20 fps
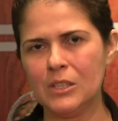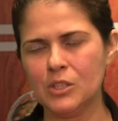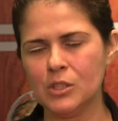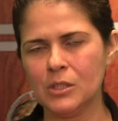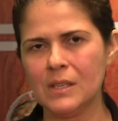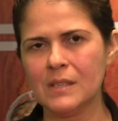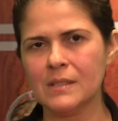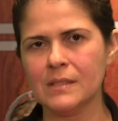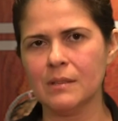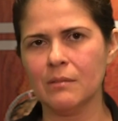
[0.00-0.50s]

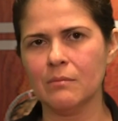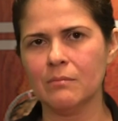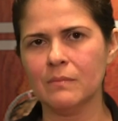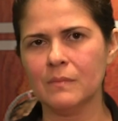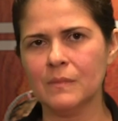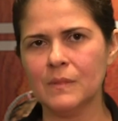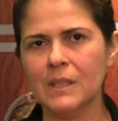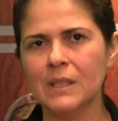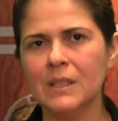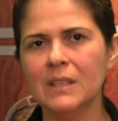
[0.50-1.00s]
legislação.
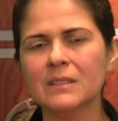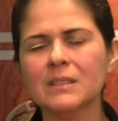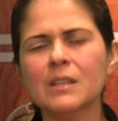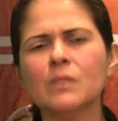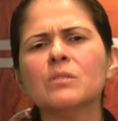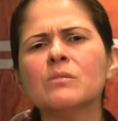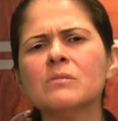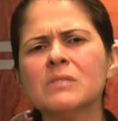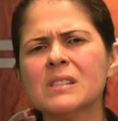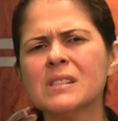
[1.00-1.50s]

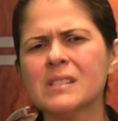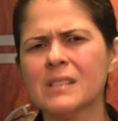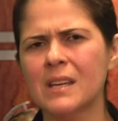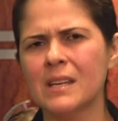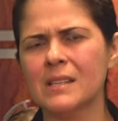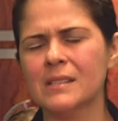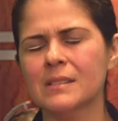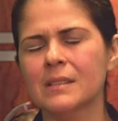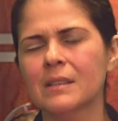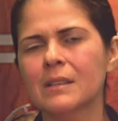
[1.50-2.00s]
Então não se
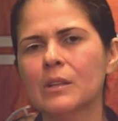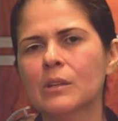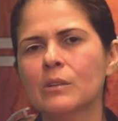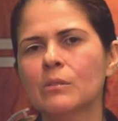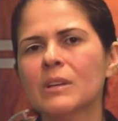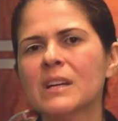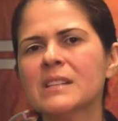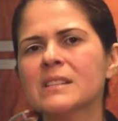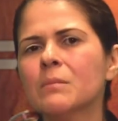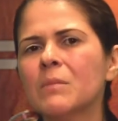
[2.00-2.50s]
esqueça,
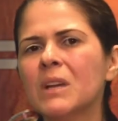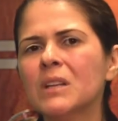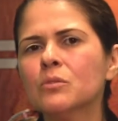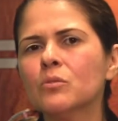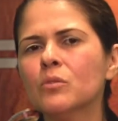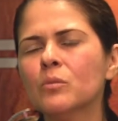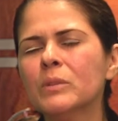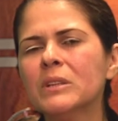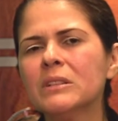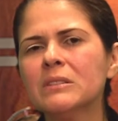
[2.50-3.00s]
o
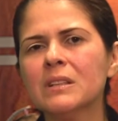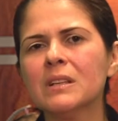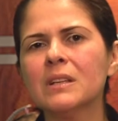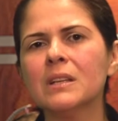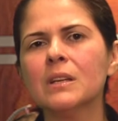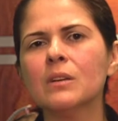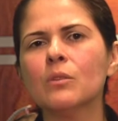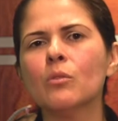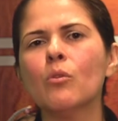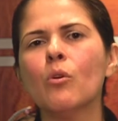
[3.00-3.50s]
casamento com o
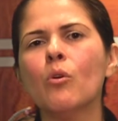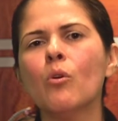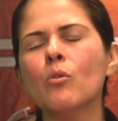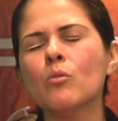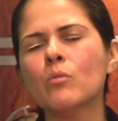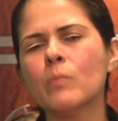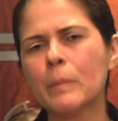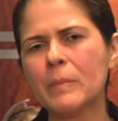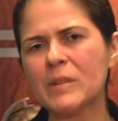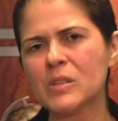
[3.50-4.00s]
britânico
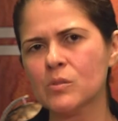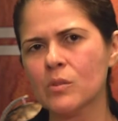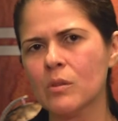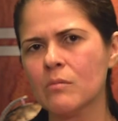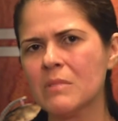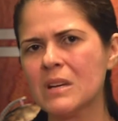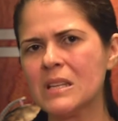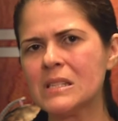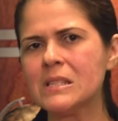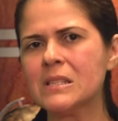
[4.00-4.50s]
ou com uma pessoa
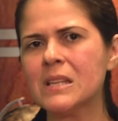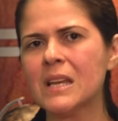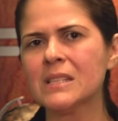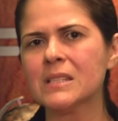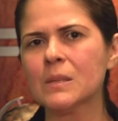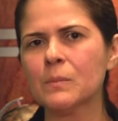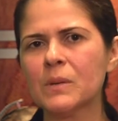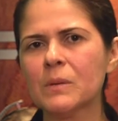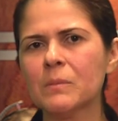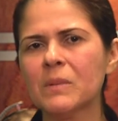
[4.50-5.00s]
com
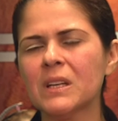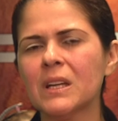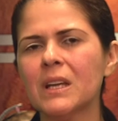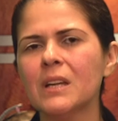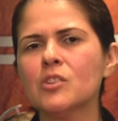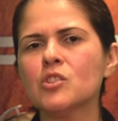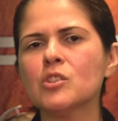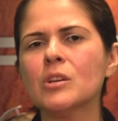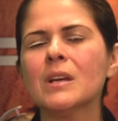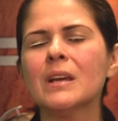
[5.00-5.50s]
residência
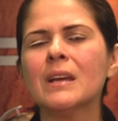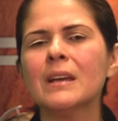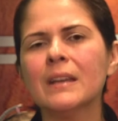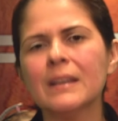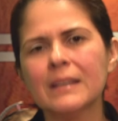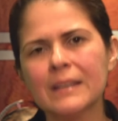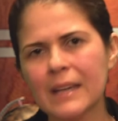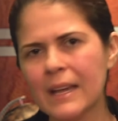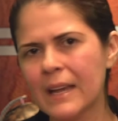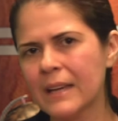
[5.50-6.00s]
permanente
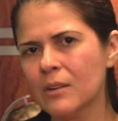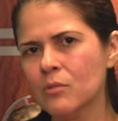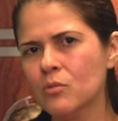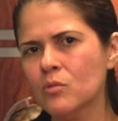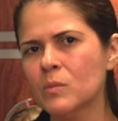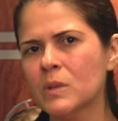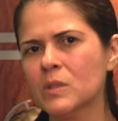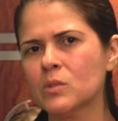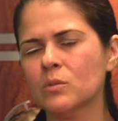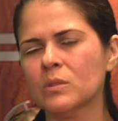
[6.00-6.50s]
requer
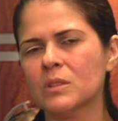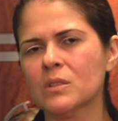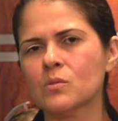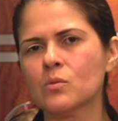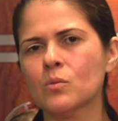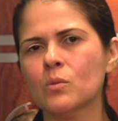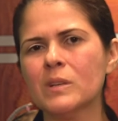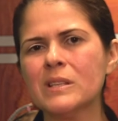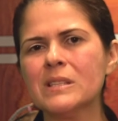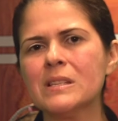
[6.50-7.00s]
algumas
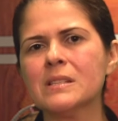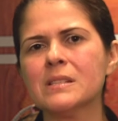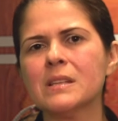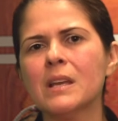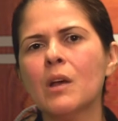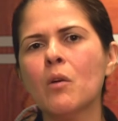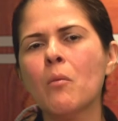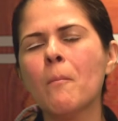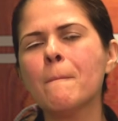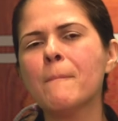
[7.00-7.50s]
outras coisas,
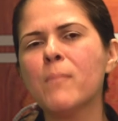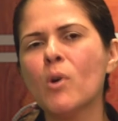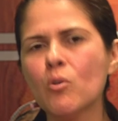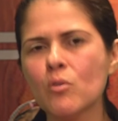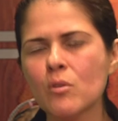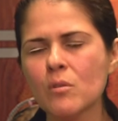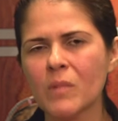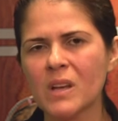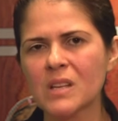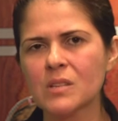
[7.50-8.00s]
é um
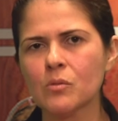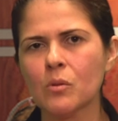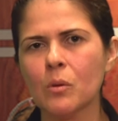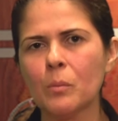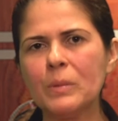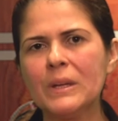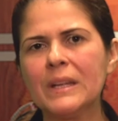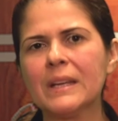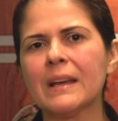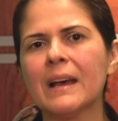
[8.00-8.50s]
pouco mais
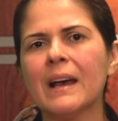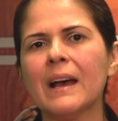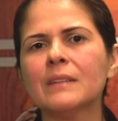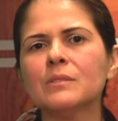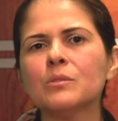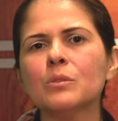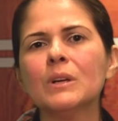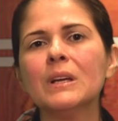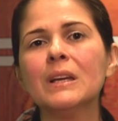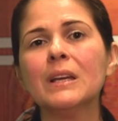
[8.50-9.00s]

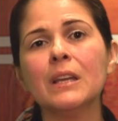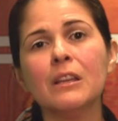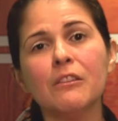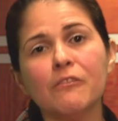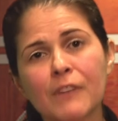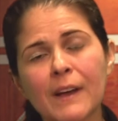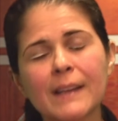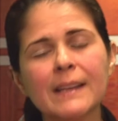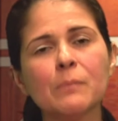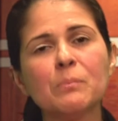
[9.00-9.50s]
complicado e
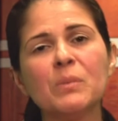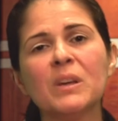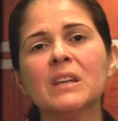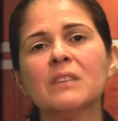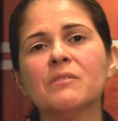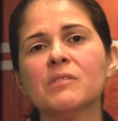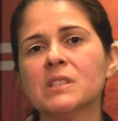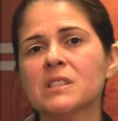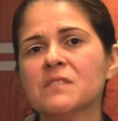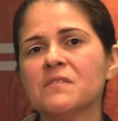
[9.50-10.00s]
vale a
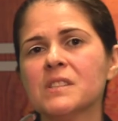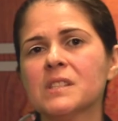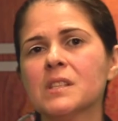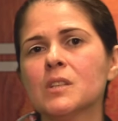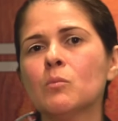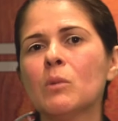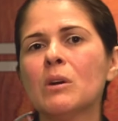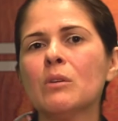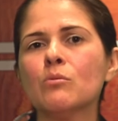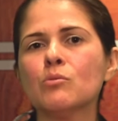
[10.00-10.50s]
pena você
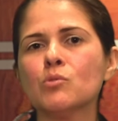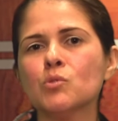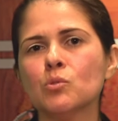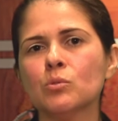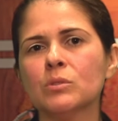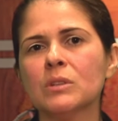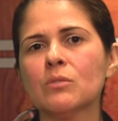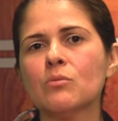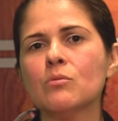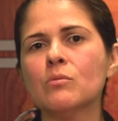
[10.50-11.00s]
fazer uma
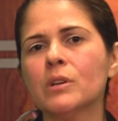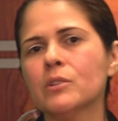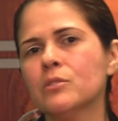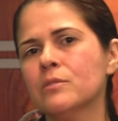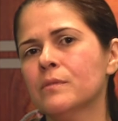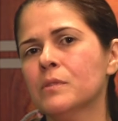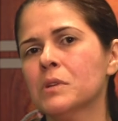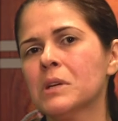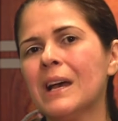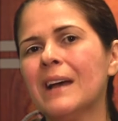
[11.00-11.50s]
consulta com um
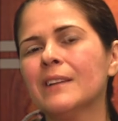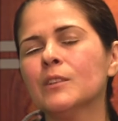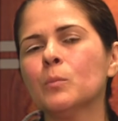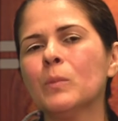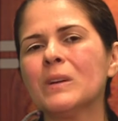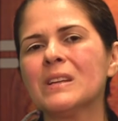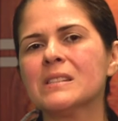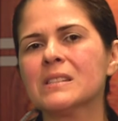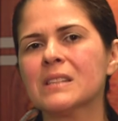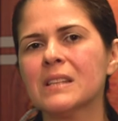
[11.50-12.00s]
advogado
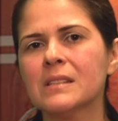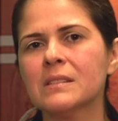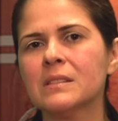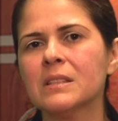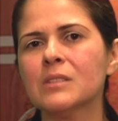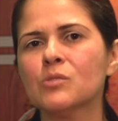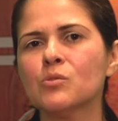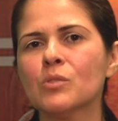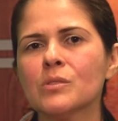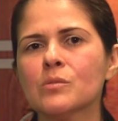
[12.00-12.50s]
para
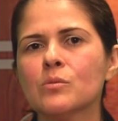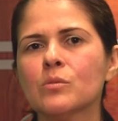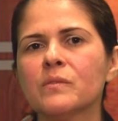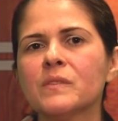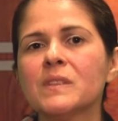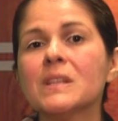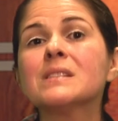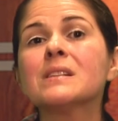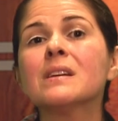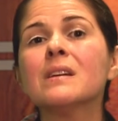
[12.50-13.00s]
esclarecer suas
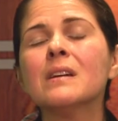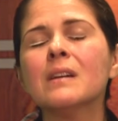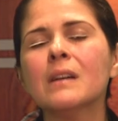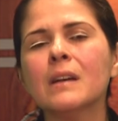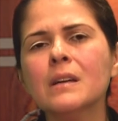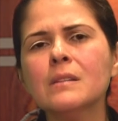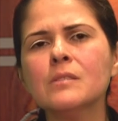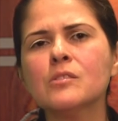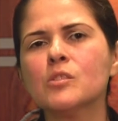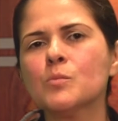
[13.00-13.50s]
dúvidas
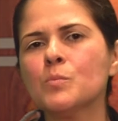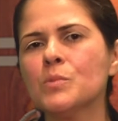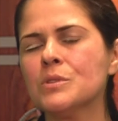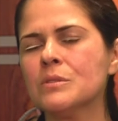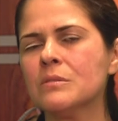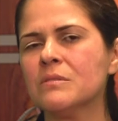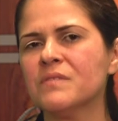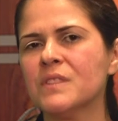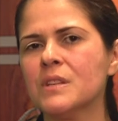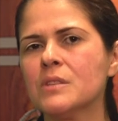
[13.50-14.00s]
antes de
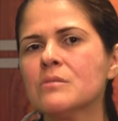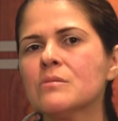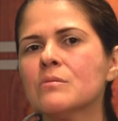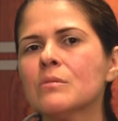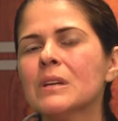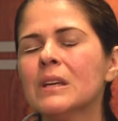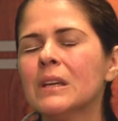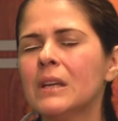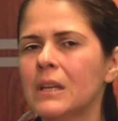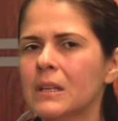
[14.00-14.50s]
pedir o
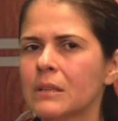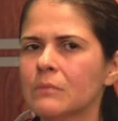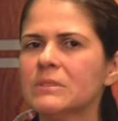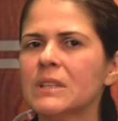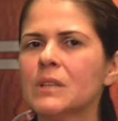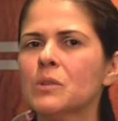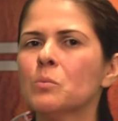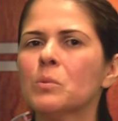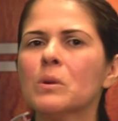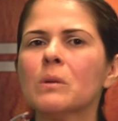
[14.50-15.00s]
visto e não
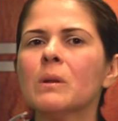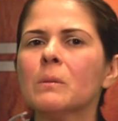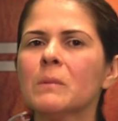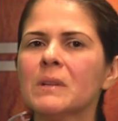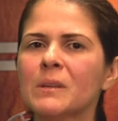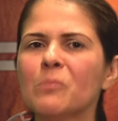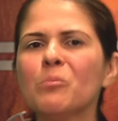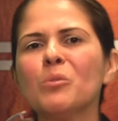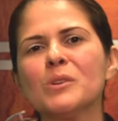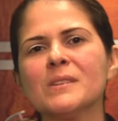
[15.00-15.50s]
ter um
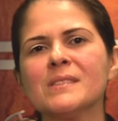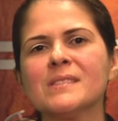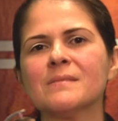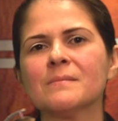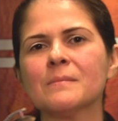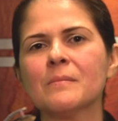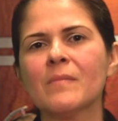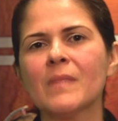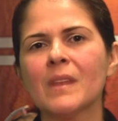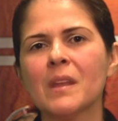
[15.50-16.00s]
problema depois.
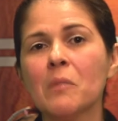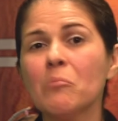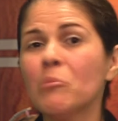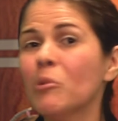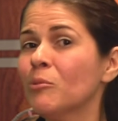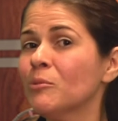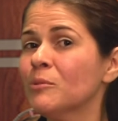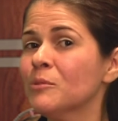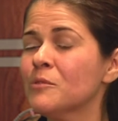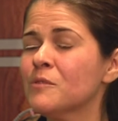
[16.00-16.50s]

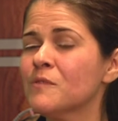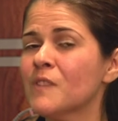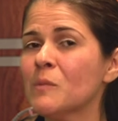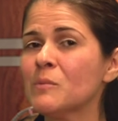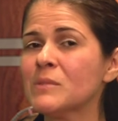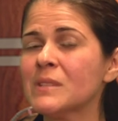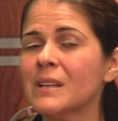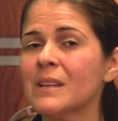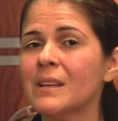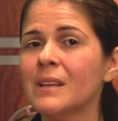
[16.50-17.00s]
Bom, nos
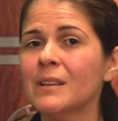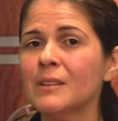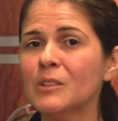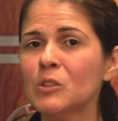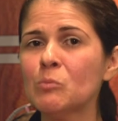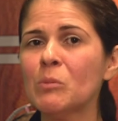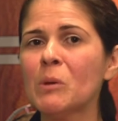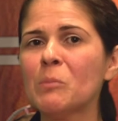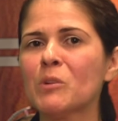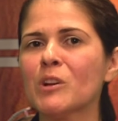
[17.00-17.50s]
vemos aqui
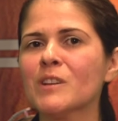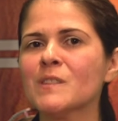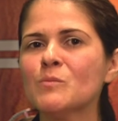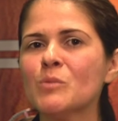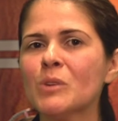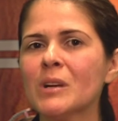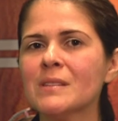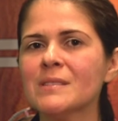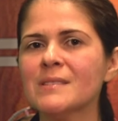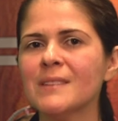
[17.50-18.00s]
numa
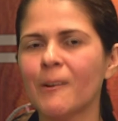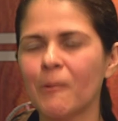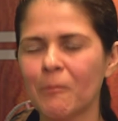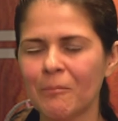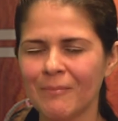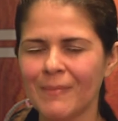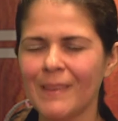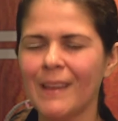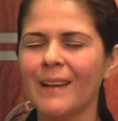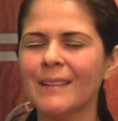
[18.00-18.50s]
próxima ocasião.
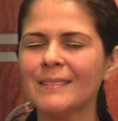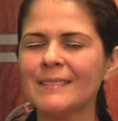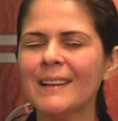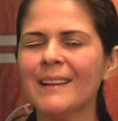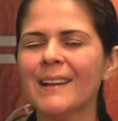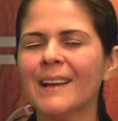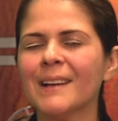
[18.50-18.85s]
Até